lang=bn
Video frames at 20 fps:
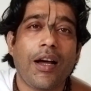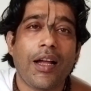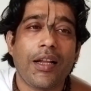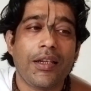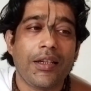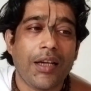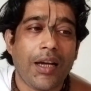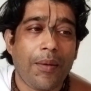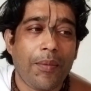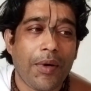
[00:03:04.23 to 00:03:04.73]

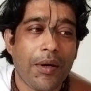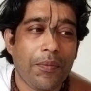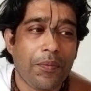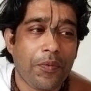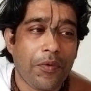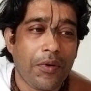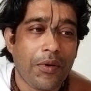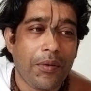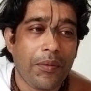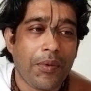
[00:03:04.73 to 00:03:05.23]
আজকে আমার
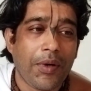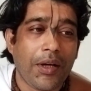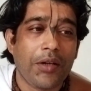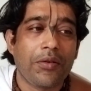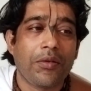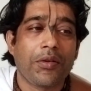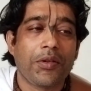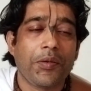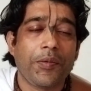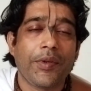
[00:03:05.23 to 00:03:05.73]
পরিবারের
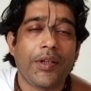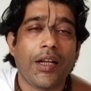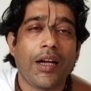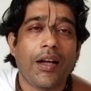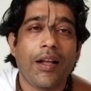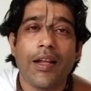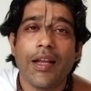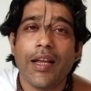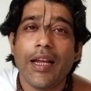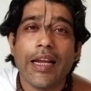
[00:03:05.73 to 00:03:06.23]
অসুবিধা
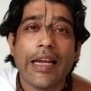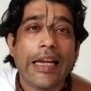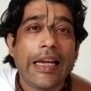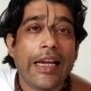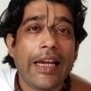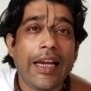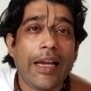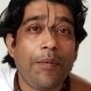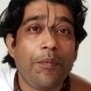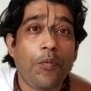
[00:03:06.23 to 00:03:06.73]

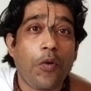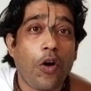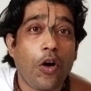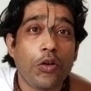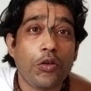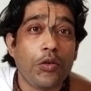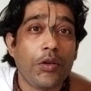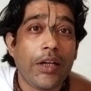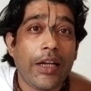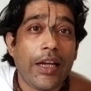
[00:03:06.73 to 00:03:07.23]

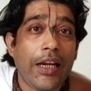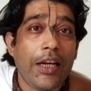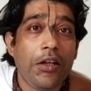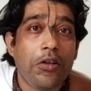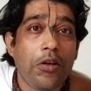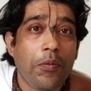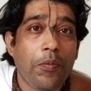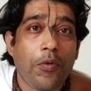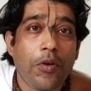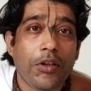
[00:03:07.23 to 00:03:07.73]
ভজন এই
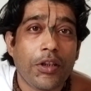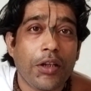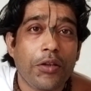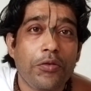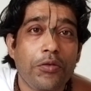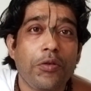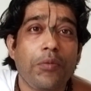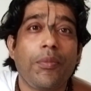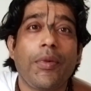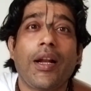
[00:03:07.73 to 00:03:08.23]
সব কথা
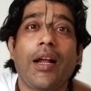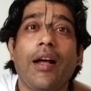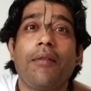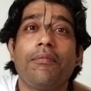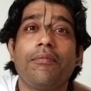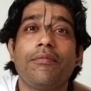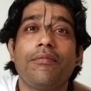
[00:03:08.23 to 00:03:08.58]
শুনবে না